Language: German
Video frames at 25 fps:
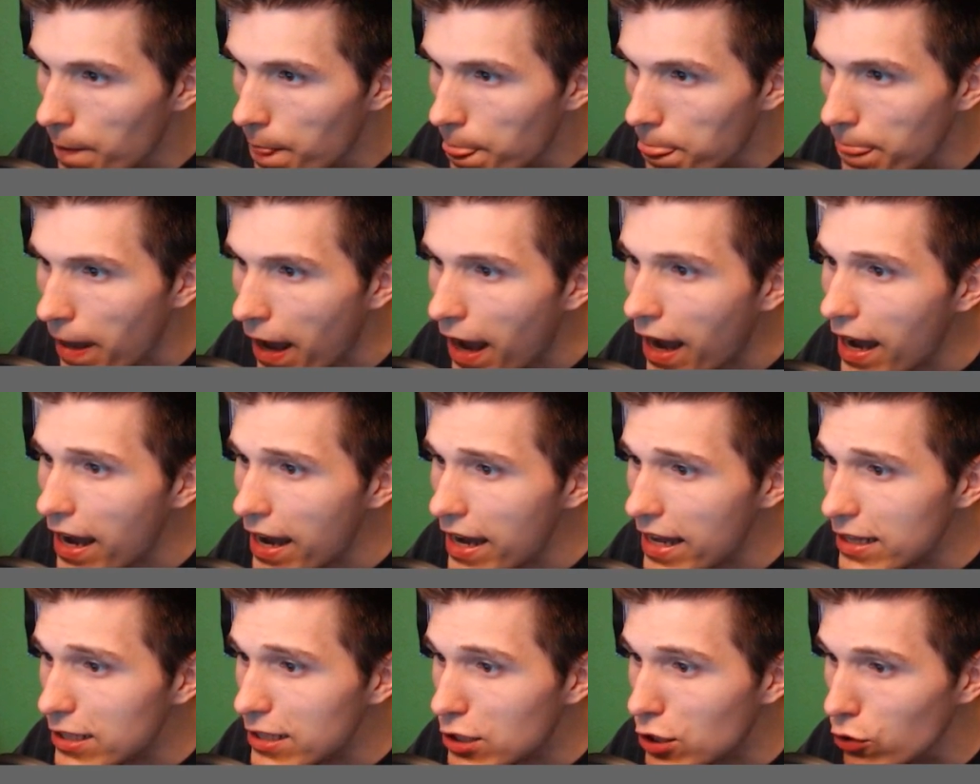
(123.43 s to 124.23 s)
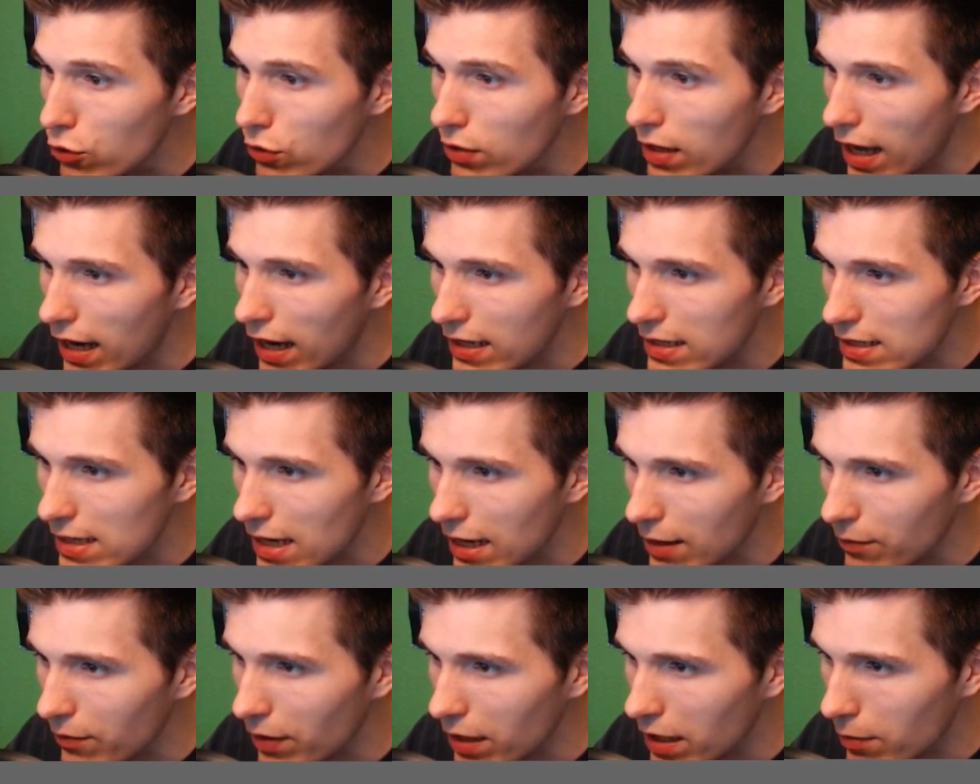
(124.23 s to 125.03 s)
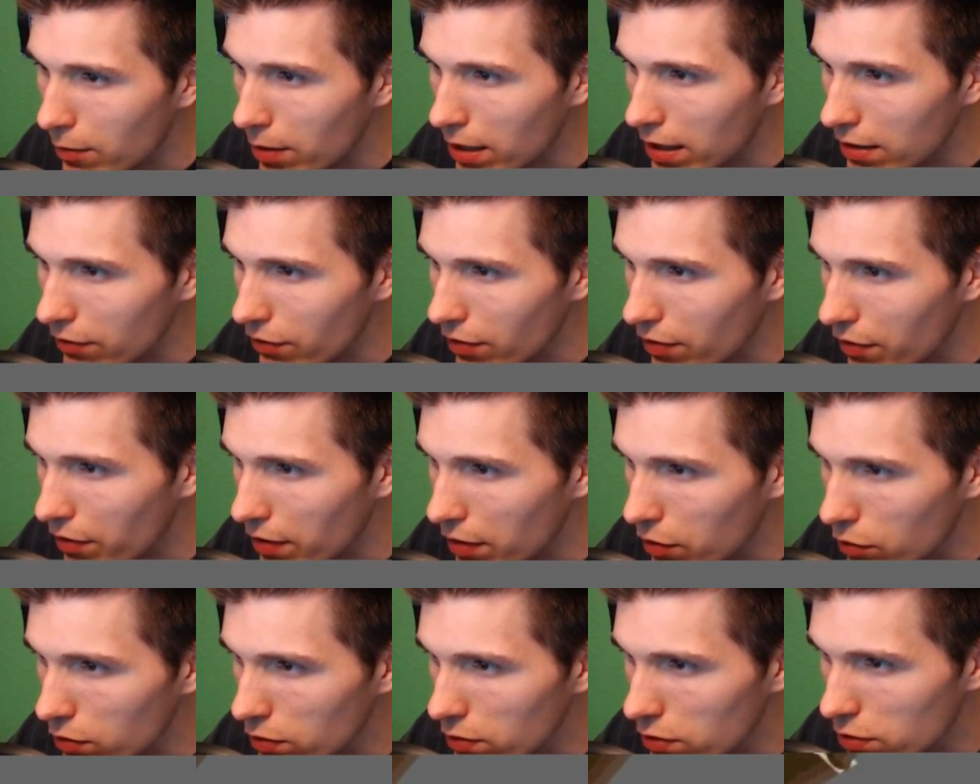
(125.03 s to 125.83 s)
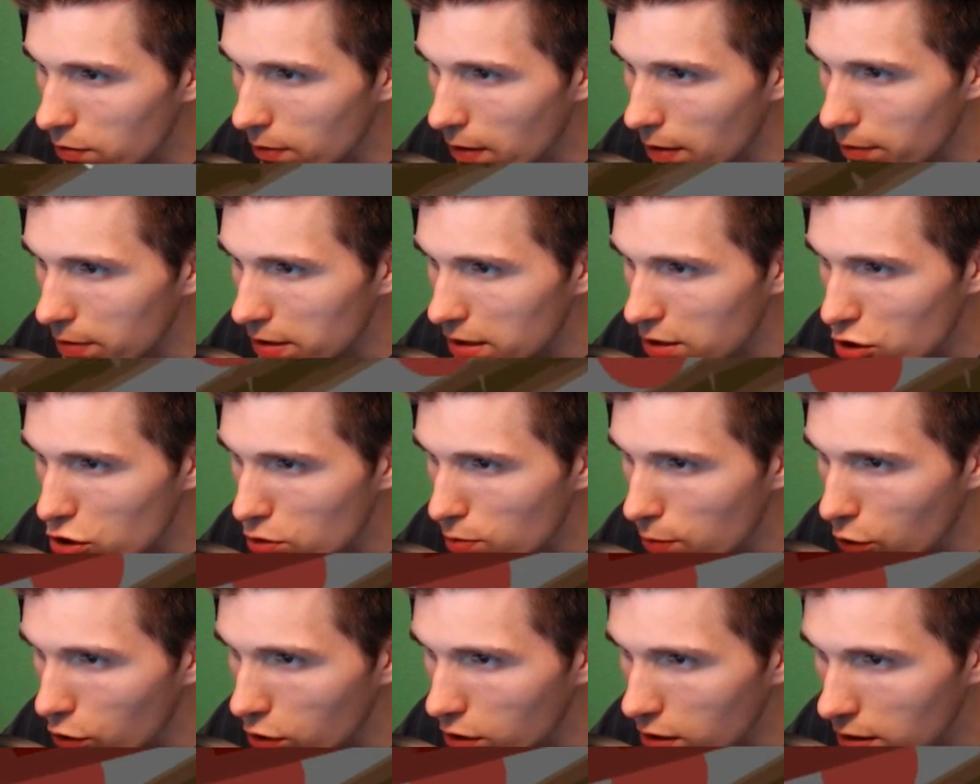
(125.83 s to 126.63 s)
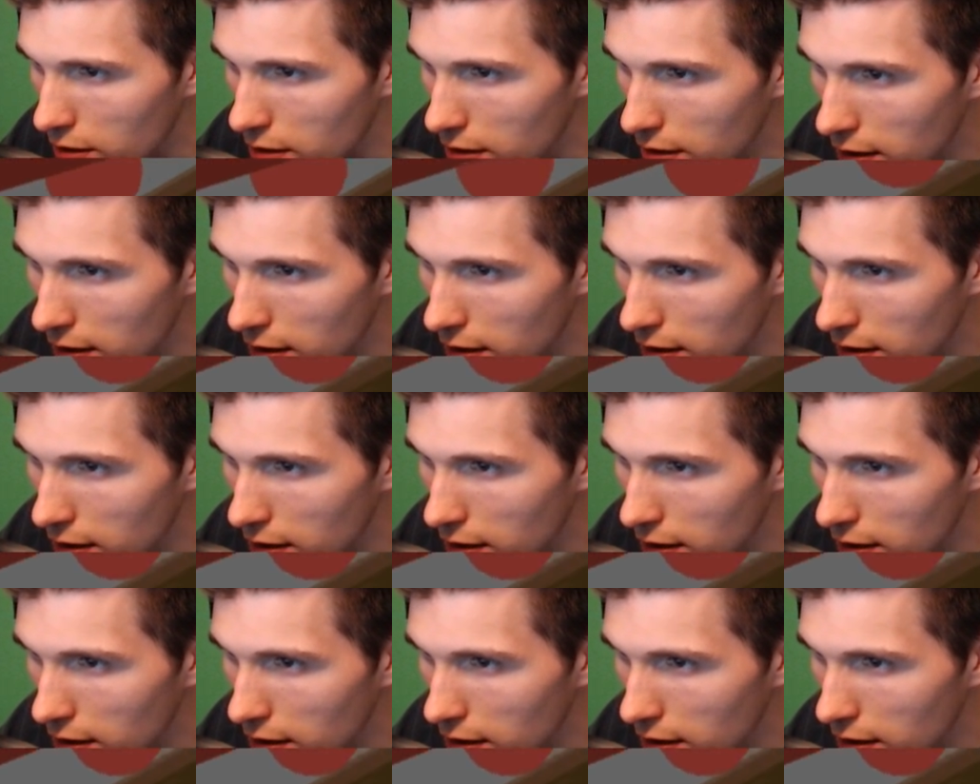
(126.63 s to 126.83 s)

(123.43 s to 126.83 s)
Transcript: Nein, zu langsam. Warte mal, wir, wir holen uns nochmal ein bisschen Schwung.